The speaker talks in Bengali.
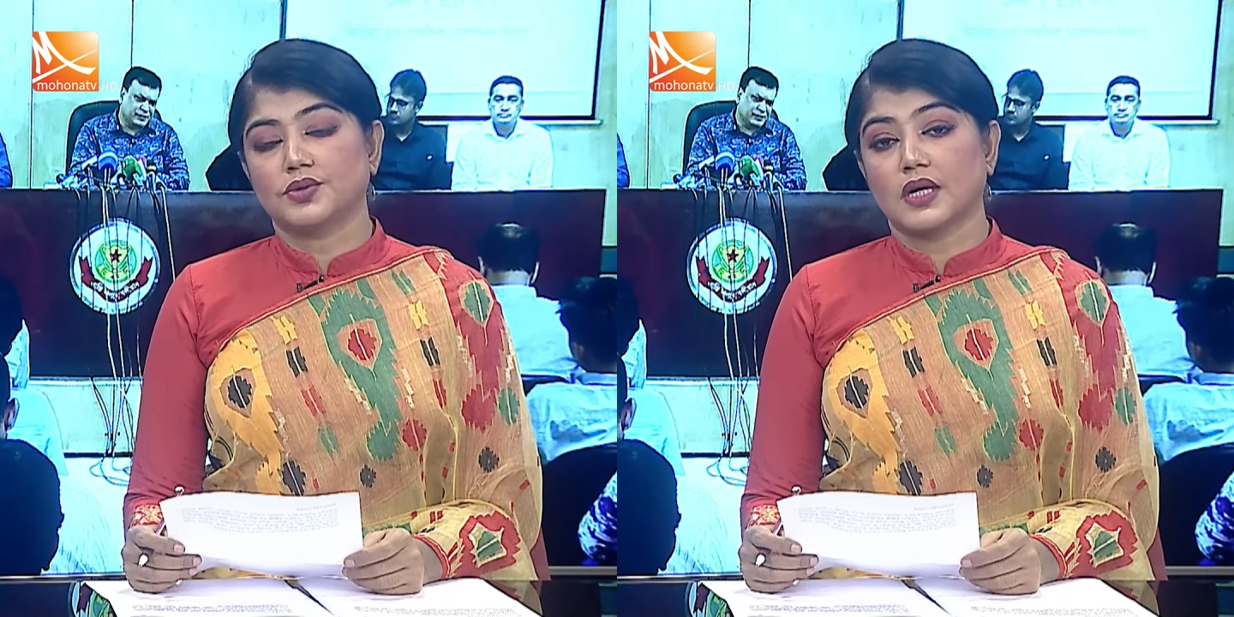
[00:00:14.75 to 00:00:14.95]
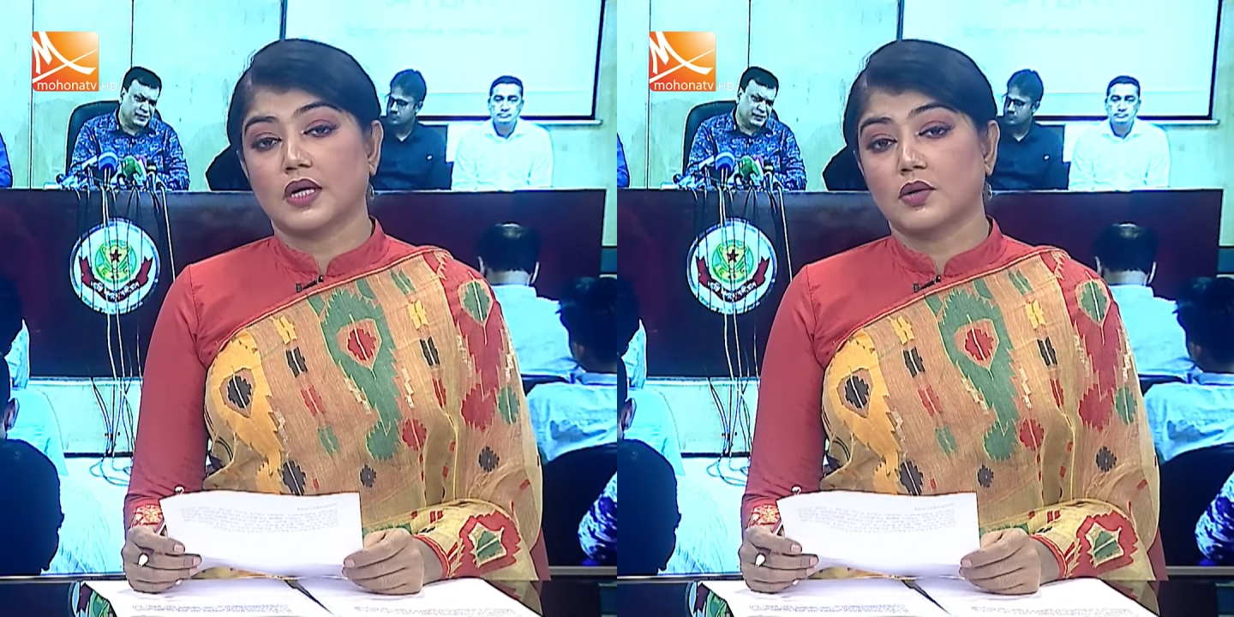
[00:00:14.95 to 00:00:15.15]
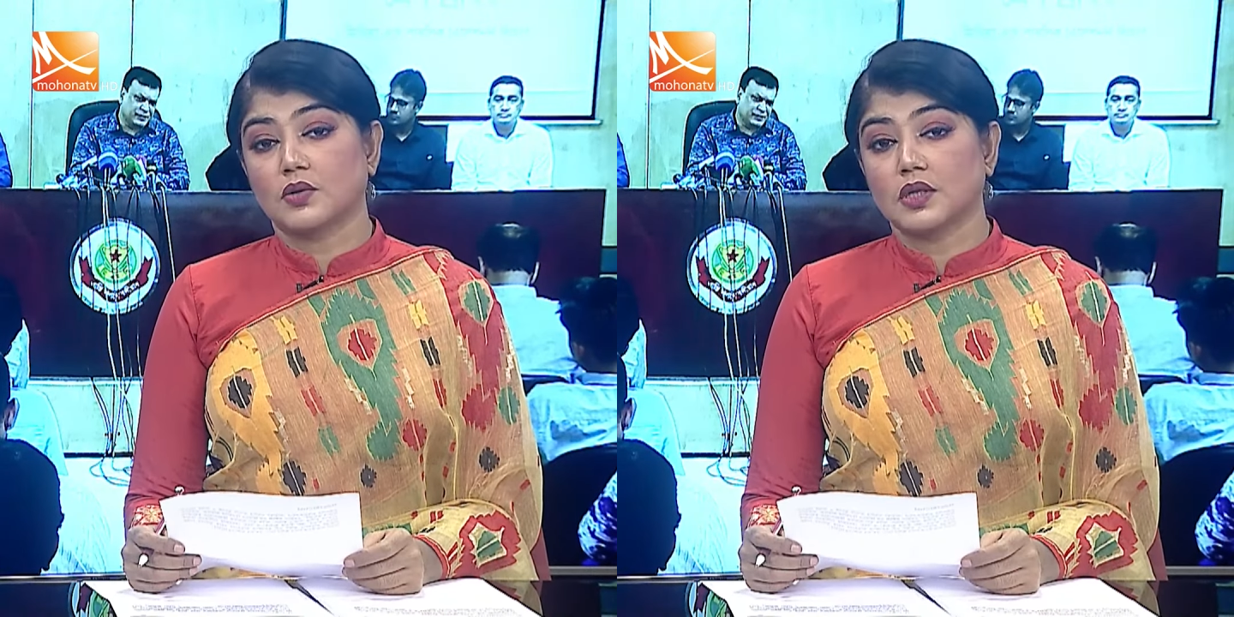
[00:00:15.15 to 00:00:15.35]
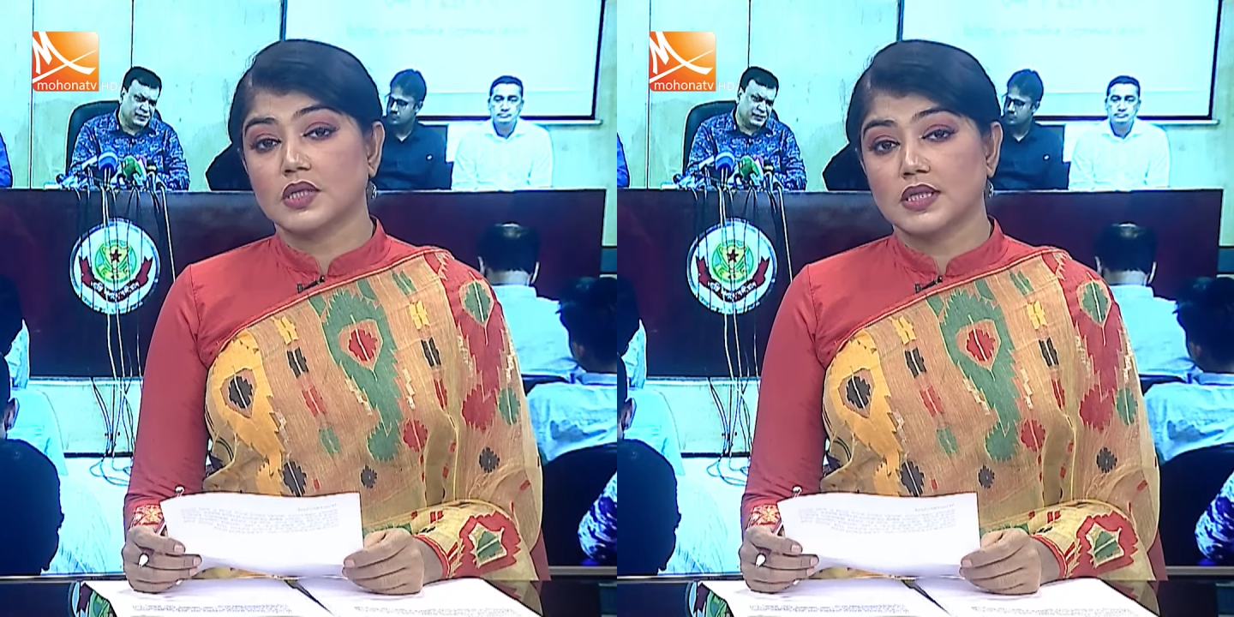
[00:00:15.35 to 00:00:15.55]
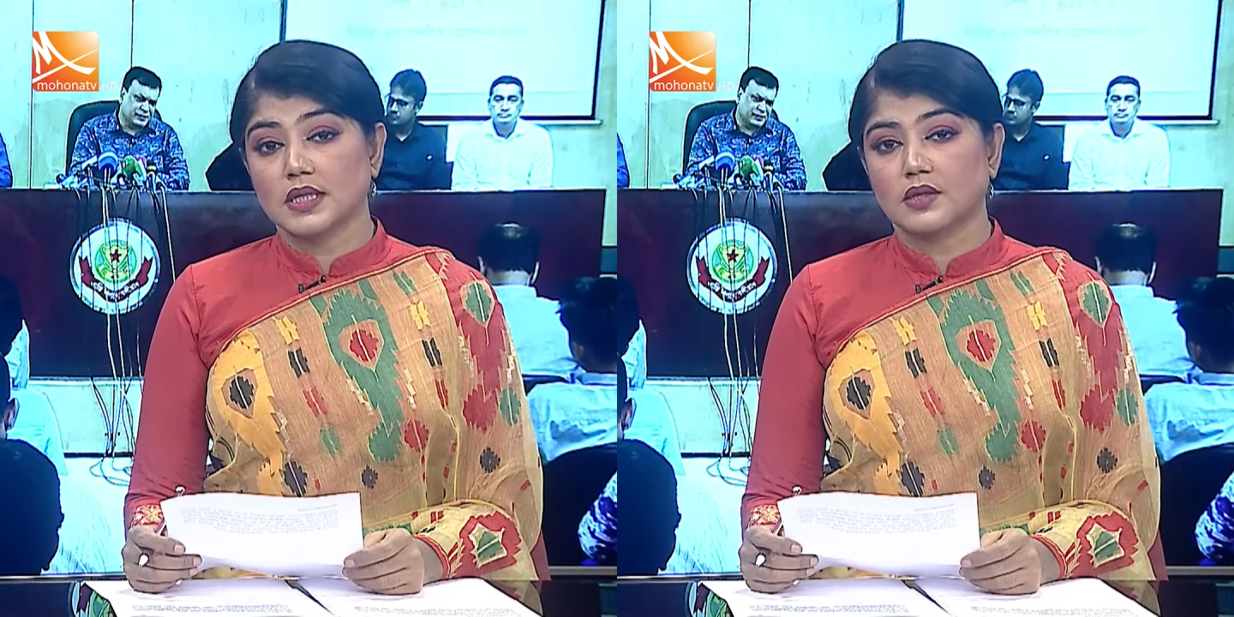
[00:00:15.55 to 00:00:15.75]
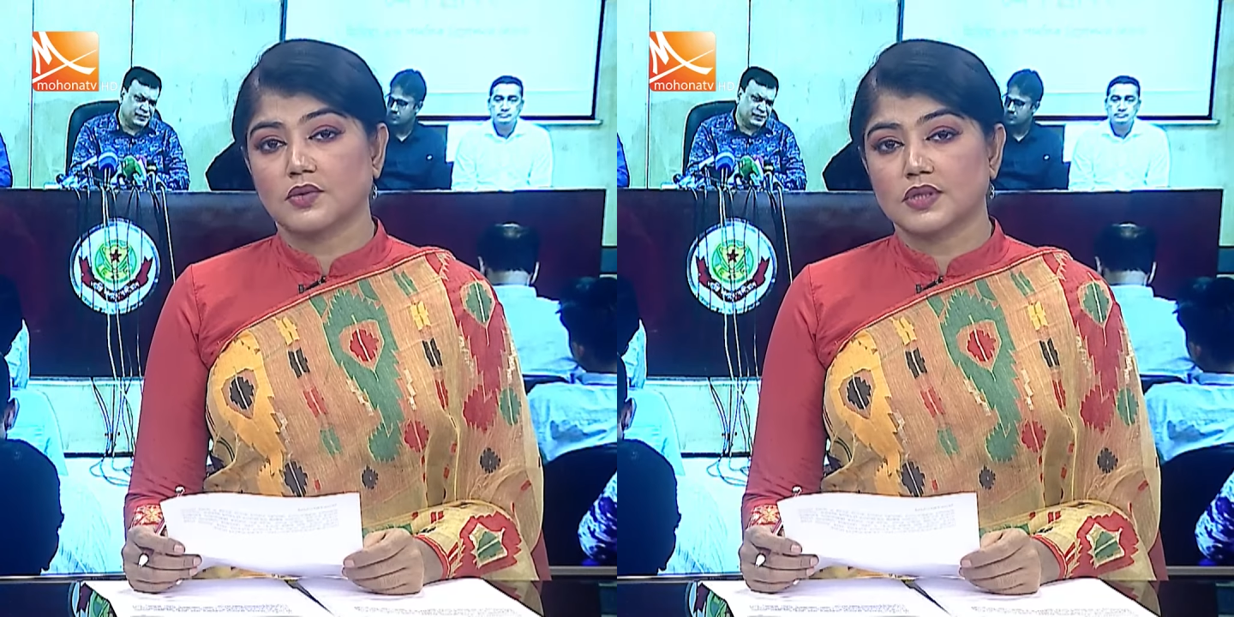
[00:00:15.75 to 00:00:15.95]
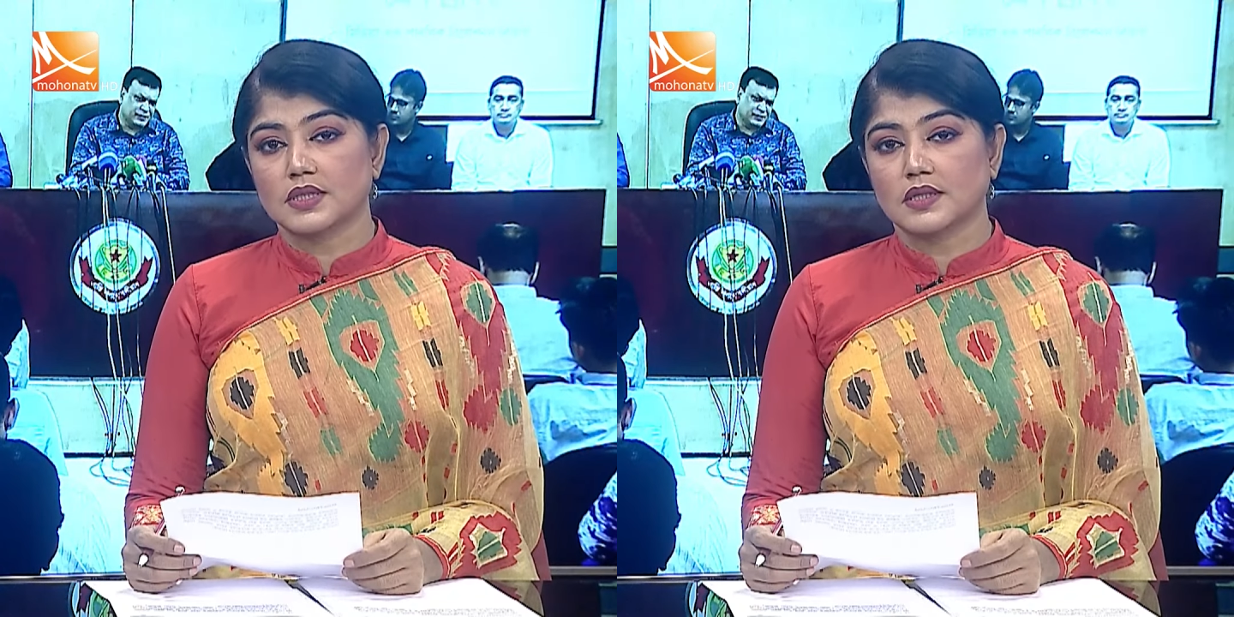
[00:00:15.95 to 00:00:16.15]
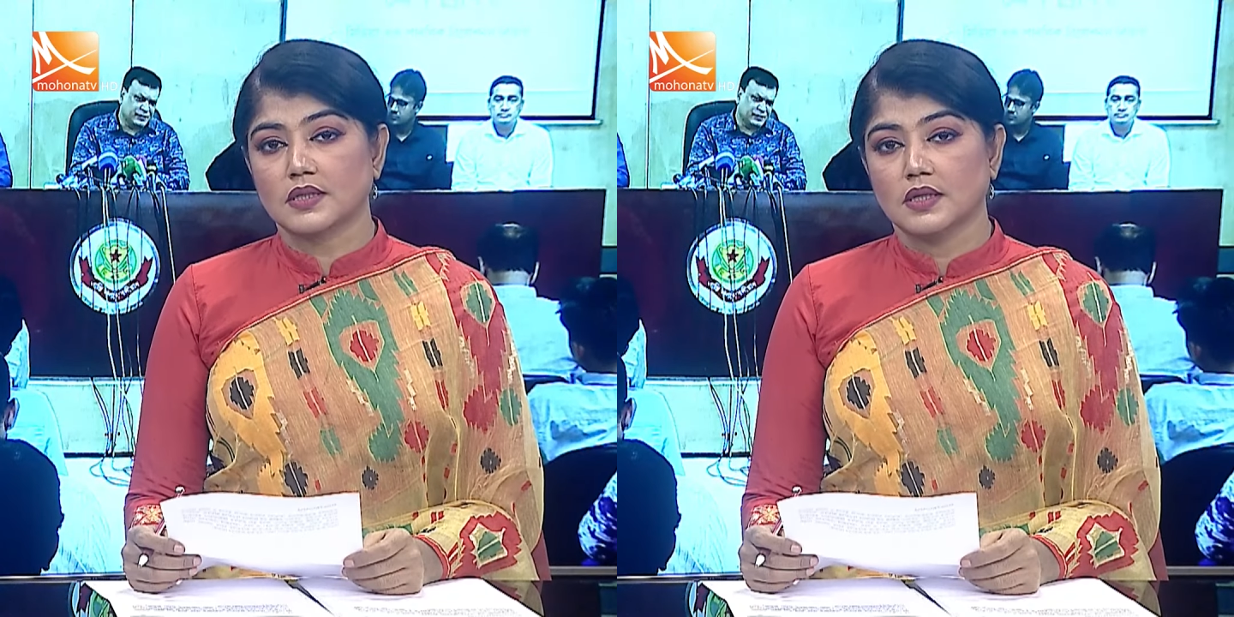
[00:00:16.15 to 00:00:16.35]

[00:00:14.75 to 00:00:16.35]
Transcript: থাকার কথা স্বীকার করেছে